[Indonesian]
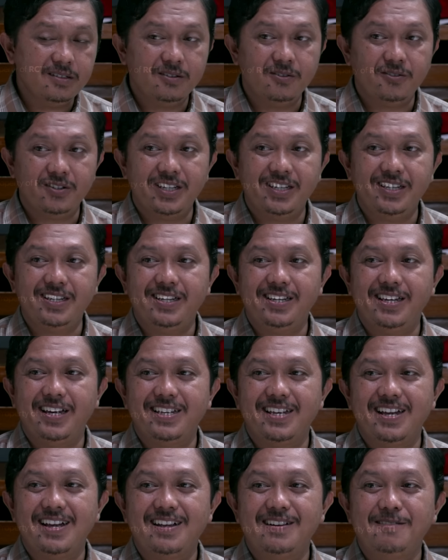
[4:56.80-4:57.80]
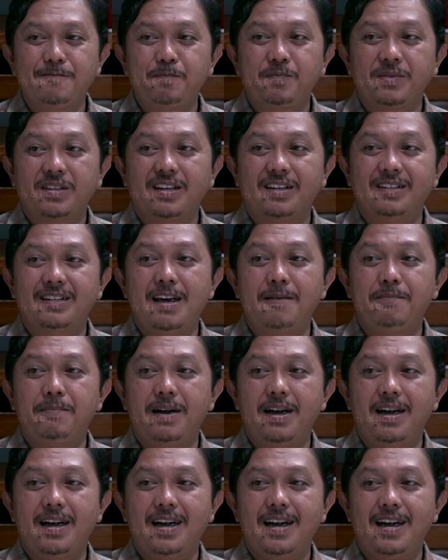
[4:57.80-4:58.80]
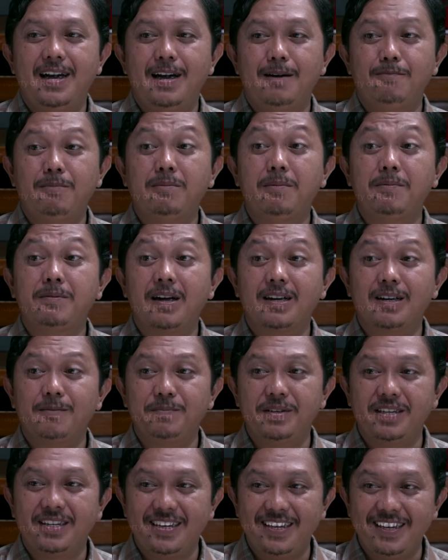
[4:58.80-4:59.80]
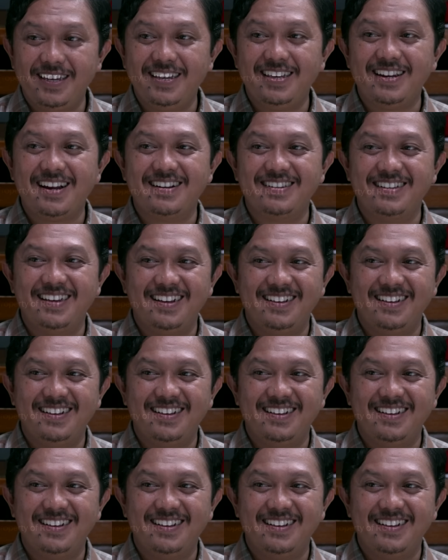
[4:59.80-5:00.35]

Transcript: Oh iya ya. Kenapa Bapak nggak kepikiran